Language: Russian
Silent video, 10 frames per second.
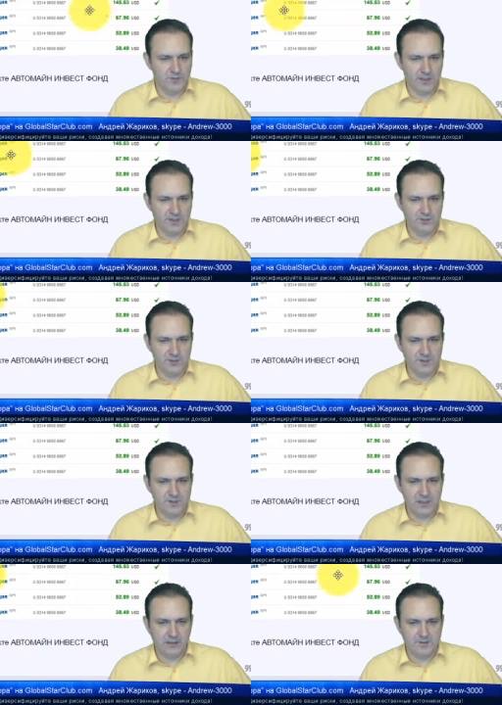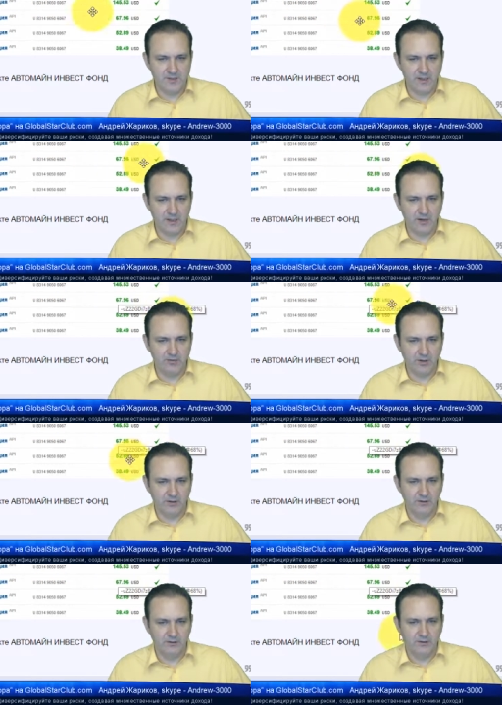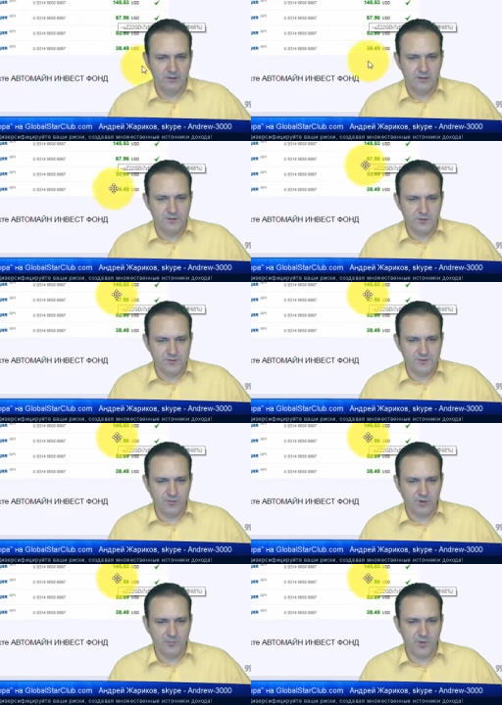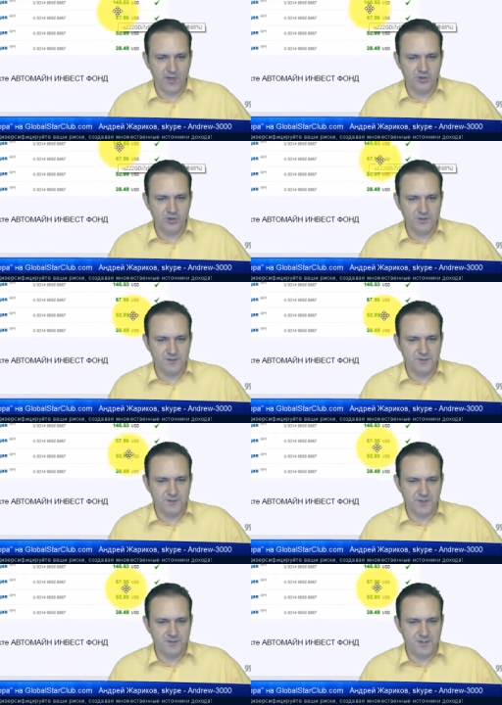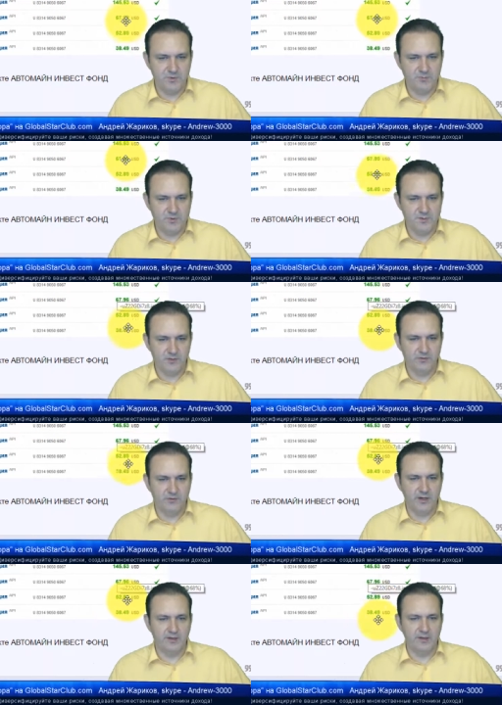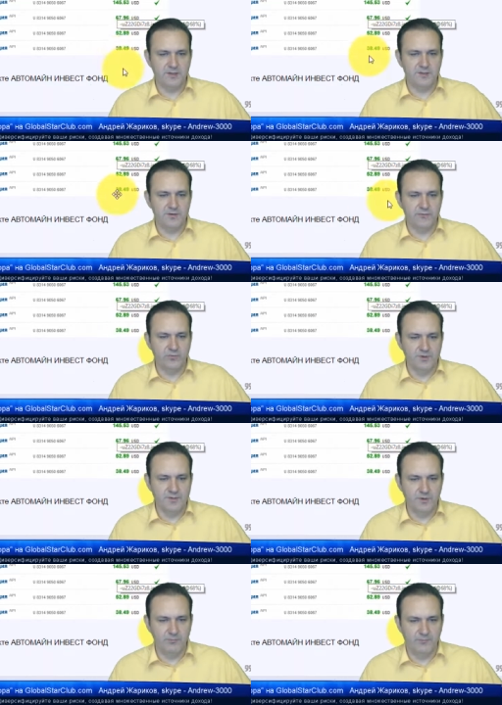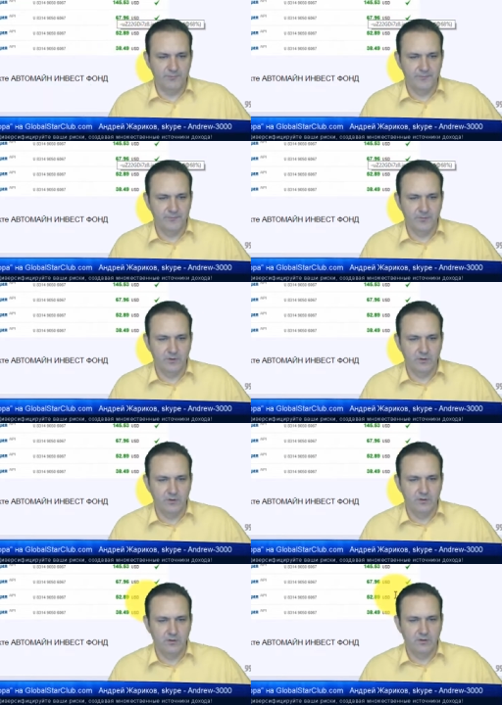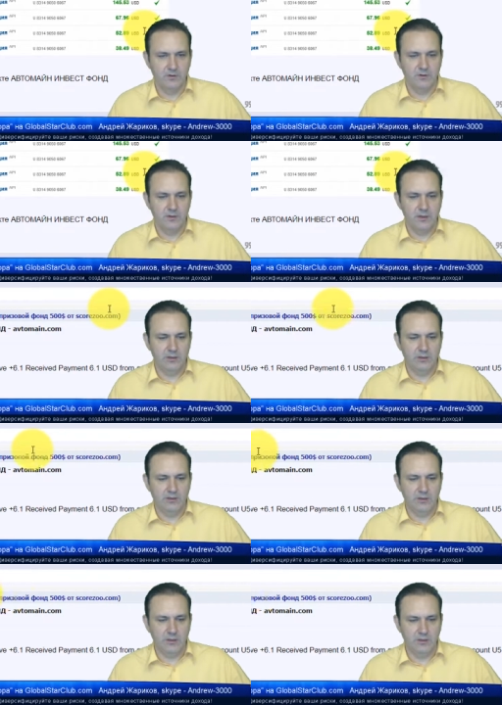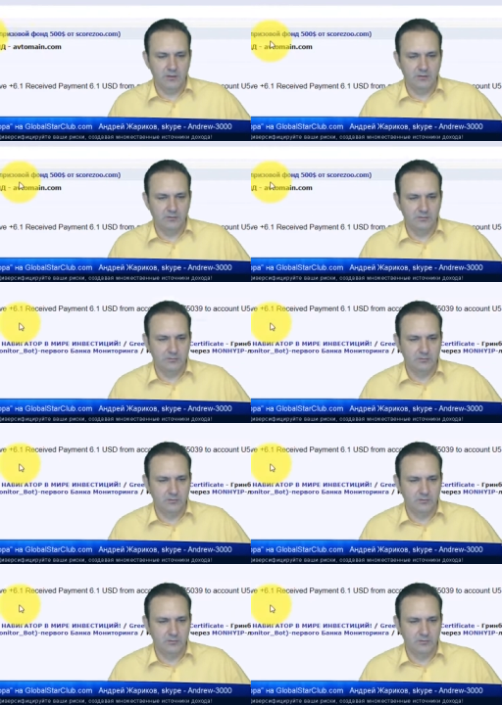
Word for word: Тут сразу несколько заявок. 145, 67, 52 и 38 и так далее.